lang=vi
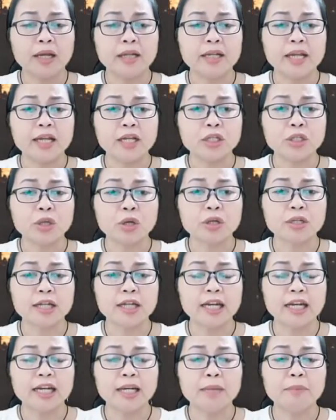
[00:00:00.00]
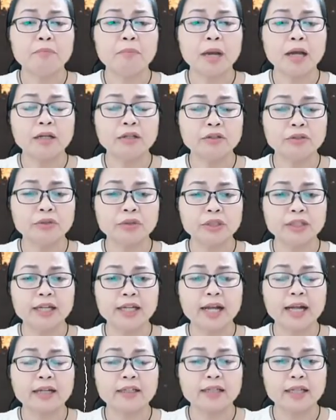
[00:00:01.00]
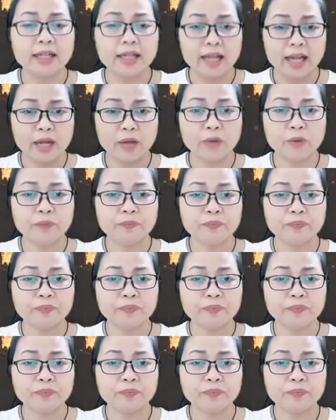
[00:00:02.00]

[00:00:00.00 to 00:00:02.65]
để so sánh mắng chửi các tỳ kheo.